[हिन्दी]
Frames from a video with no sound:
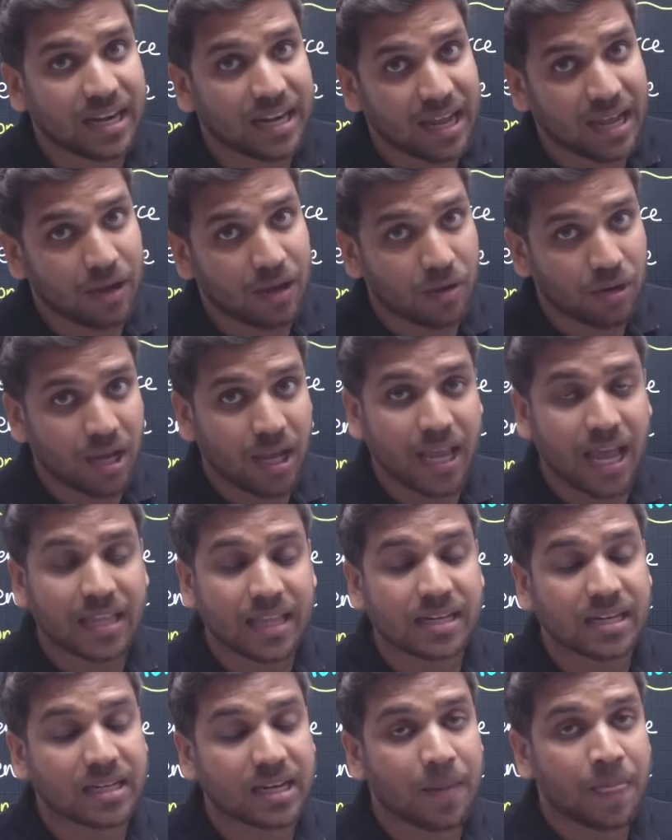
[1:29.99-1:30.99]
करना है ओके
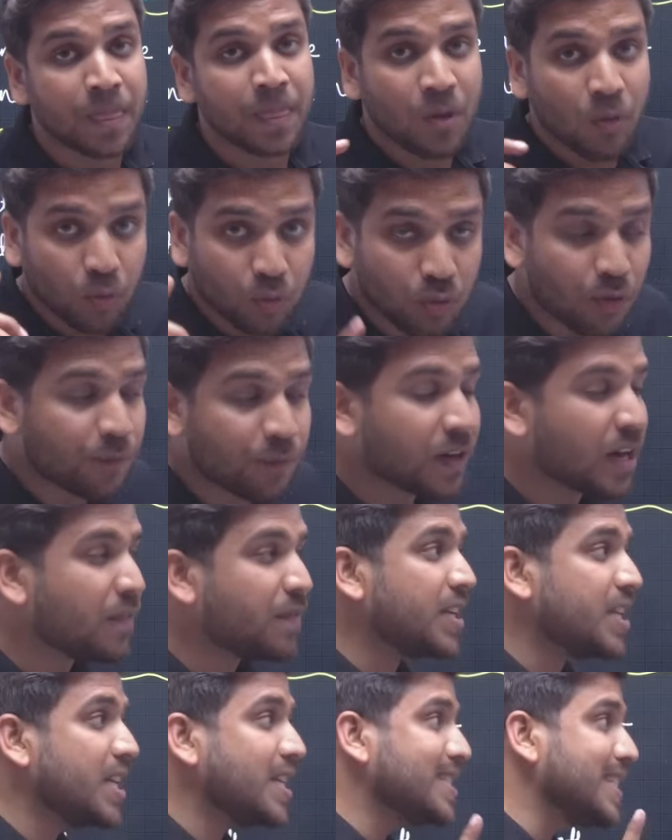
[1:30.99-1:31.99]
याद रखना उनको
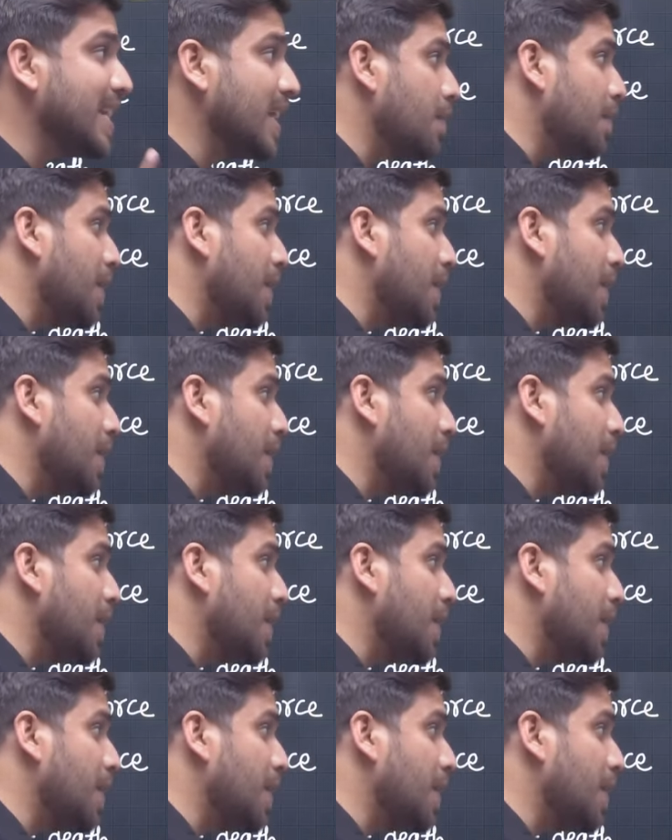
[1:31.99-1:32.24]
फटाफट ये चैनल